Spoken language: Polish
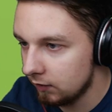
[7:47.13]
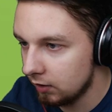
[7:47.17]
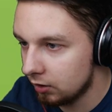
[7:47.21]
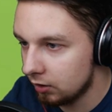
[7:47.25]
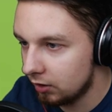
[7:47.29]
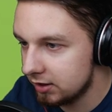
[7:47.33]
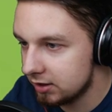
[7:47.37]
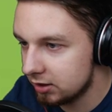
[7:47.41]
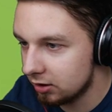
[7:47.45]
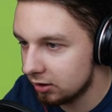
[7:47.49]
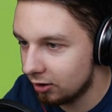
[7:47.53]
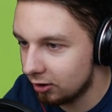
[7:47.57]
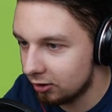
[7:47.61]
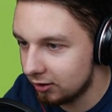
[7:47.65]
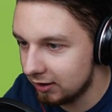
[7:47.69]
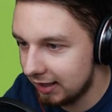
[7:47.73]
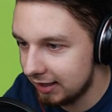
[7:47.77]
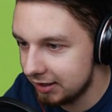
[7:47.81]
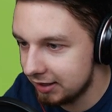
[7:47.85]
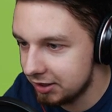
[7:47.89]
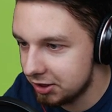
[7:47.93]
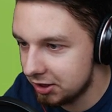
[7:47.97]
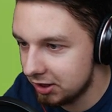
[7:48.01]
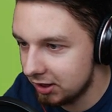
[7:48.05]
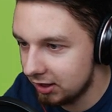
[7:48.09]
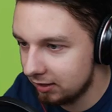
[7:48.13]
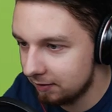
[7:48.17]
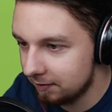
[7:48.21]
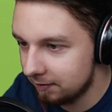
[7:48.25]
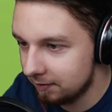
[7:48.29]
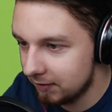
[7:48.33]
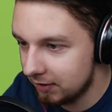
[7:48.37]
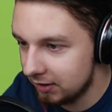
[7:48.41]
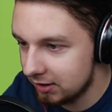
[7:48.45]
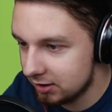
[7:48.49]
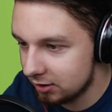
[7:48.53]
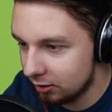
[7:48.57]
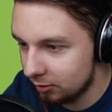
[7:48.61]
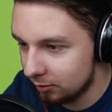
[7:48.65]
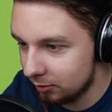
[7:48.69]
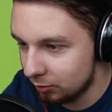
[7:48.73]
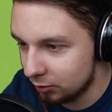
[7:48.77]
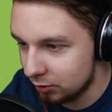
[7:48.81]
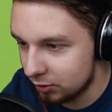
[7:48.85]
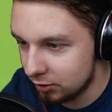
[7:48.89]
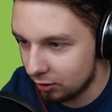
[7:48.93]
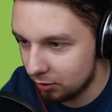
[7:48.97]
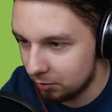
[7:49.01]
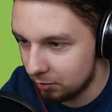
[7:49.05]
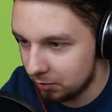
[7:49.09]
No i co, on leci i co mu
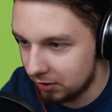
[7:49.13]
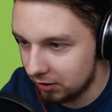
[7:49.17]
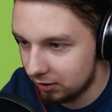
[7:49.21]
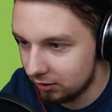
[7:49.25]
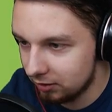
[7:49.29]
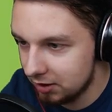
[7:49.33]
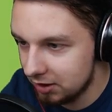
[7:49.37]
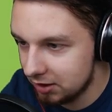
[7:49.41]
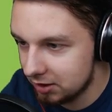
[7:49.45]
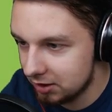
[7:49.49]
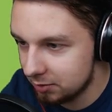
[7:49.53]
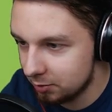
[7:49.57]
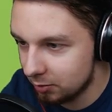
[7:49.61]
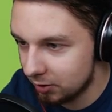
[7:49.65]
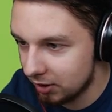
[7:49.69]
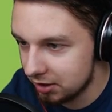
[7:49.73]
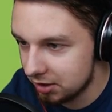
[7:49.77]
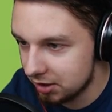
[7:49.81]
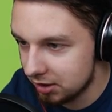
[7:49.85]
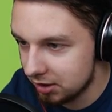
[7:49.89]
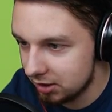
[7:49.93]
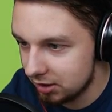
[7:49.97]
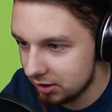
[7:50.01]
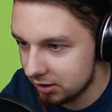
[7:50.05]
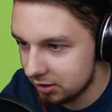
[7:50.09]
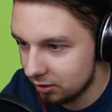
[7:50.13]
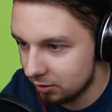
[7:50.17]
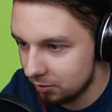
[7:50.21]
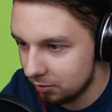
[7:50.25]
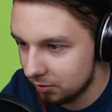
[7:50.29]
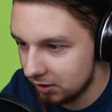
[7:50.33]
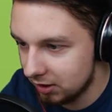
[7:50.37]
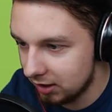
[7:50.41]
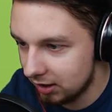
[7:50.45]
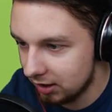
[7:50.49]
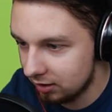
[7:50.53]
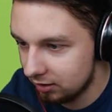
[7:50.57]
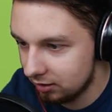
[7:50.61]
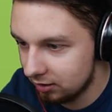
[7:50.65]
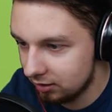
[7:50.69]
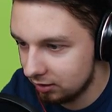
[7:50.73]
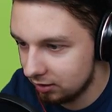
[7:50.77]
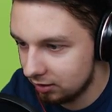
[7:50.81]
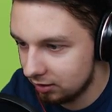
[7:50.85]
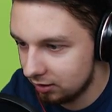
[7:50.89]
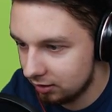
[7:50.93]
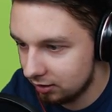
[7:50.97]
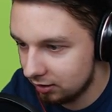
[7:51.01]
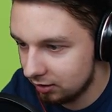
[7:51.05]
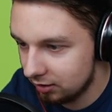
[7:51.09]
zrobi? No nic mu raczej nie zrobi, nie?
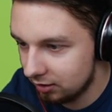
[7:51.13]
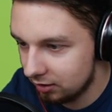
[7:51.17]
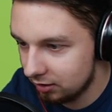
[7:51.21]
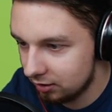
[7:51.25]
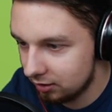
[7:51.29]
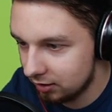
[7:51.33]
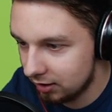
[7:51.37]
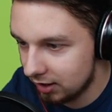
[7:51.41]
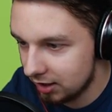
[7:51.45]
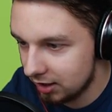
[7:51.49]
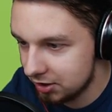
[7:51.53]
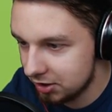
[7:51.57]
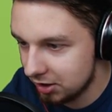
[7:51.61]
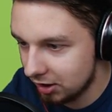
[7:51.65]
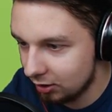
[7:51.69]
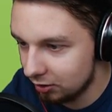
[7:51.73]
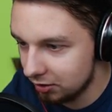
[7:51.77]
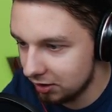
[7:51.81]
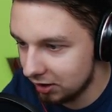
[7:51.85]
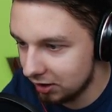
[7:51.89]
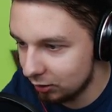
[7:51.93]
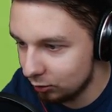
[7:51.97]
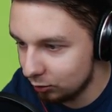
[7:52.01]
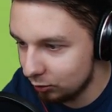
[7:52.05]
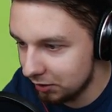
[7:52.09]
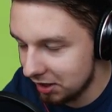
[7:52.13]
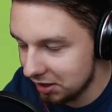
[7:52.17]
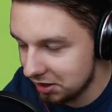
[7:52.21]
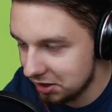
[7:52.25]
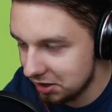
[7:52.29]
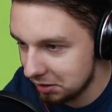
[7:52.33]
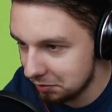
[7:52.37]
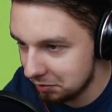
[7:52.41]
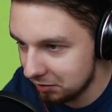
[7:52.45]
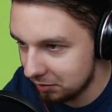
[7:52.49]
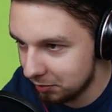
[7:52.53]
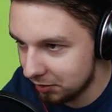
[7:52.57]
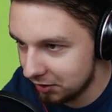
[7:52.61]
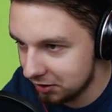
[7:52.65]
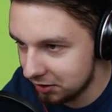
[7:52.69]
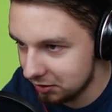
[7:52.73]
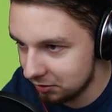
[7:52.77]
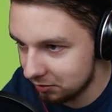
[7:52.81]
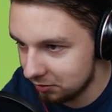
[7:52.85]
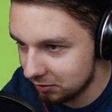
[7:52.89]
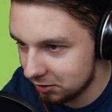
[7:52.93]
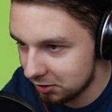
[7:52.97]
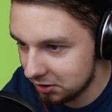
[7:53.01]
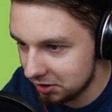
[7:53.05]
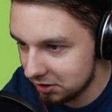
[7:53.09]
Raczej go nie uniesie, bym powiedział.
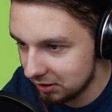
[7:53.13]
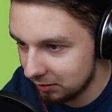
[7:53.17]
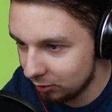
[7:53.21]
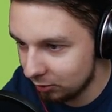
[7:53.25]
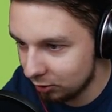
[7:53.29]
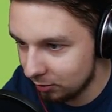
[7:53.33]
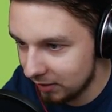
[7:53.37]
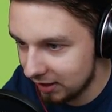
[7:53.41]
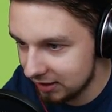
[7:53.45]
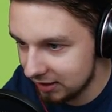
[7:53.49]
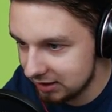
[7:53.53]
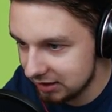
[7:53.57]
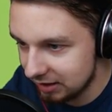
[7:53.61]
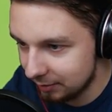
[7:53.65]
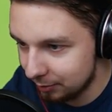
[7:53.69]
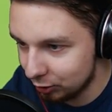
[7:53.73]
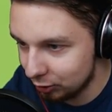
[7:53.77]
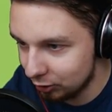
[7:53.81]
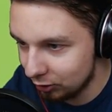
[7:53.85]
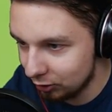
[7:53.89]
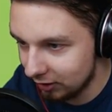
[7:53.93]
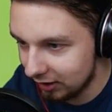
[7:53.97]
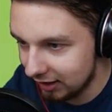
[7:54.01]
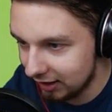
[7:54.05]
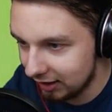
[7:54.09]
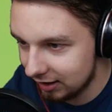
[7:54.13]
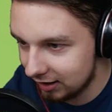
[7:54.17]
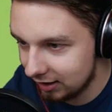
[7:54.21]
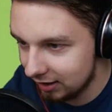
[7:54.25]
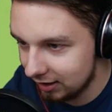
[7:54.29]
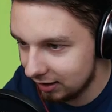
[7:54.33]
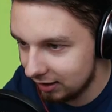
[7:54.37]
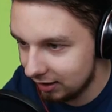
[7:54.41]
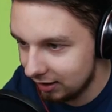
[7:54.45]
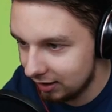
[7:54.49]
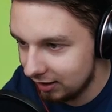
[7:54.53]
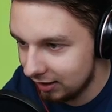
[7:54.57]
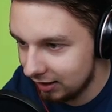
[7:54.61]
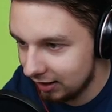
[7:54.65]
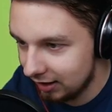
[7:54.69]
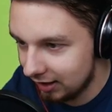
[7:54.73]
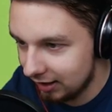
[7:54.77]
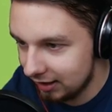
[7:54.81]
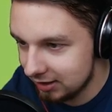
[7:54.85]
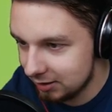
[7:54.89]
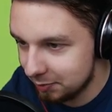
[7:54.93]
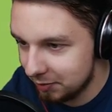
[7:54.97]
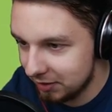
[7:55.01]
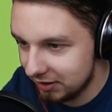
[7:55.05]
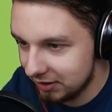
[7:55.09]
No coś tam go maca po nogach, ale
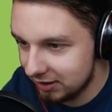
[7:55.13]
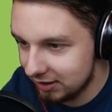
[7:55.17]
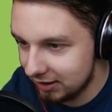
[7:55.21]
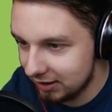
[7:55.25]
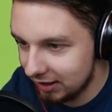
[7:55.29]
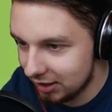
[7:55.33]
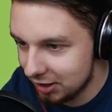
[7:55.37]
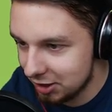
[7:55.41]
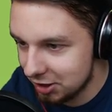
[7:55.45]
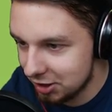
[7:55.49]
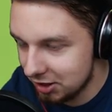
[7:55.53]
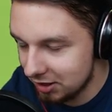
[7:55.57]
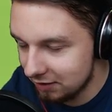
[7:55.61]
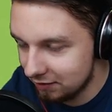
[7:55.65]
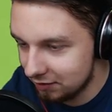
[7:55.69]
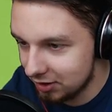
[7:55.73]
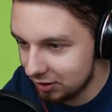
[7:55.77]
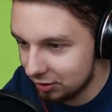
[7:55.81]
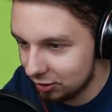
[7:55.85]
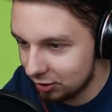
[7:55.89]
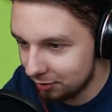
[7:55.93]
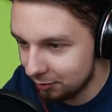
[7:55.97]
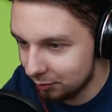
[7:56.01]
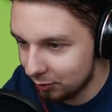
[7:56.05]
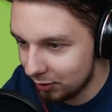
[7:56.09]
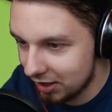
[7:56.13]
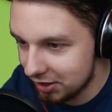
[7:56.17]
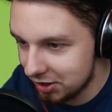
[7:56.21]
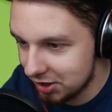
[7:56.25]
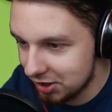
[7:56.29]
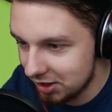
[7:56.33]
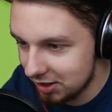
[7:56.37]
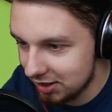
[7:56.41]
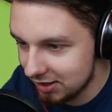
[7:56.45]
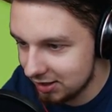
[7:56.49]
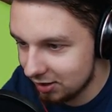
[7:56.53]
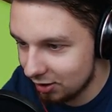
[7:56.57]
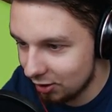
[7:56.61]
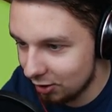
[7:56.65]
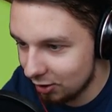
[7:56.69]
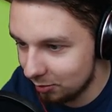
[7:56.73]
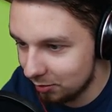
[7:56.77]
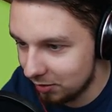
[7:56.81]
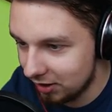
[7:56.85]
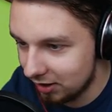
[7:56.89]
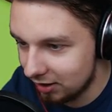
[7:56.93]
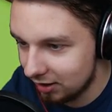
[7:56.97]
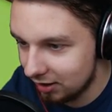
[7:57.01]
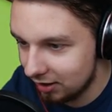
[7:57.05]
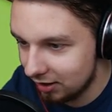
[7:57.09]
zbytnej krzywdy to mu raczej nie
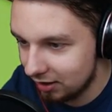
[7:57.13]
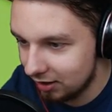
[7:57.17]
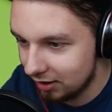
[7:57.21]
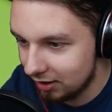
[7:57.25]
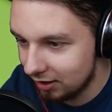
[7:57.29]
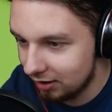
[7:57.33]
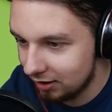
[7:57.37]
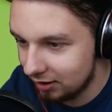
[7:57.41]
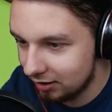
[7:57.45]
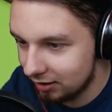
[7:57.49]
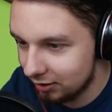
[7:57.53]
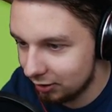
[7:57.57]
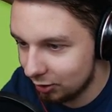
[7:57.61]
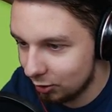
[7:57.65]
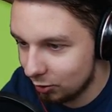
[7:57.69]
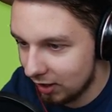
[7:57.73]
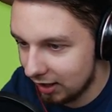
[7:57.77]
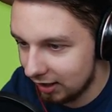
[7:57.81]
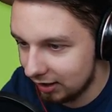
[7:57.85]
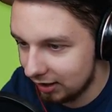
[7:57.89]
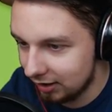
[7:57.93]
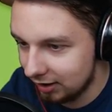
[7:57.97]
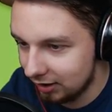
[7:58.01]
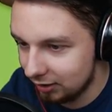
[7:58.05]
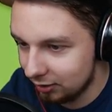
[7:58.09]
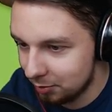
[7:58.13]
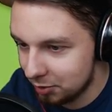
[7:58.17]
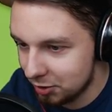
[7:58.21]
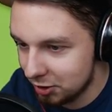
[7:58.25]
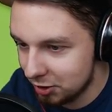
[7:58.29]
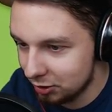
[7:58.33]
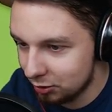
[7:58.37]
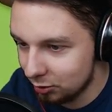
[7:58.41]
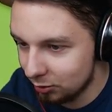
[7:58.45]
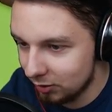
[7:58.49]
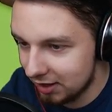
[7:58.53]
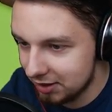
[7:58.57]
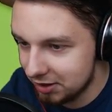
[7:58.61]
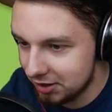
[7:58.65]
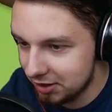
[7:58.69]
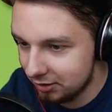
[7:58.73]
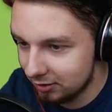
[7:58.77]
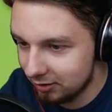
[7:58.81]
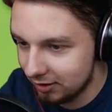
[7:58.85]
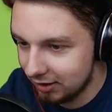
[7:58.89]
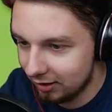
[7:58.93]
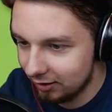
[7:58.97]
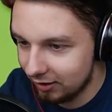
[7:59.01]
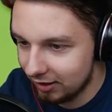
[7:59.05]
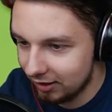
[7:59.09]
zrobi. Dokładnie, no przytula się do
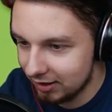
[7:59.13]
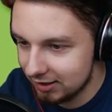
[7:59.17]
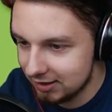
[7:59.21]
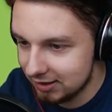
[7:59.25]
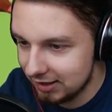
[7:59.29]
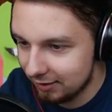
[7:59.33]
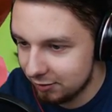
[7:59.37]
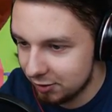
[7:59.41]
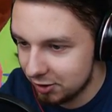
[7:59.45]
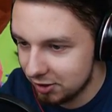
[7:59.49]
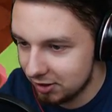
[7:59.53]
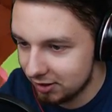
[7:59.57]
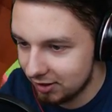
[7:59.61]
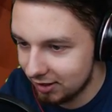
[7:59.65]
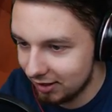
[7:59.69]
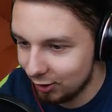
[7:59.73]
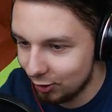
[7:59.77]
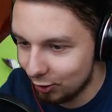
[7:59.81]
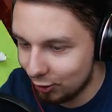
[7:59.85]
niego jak zawsze, ten go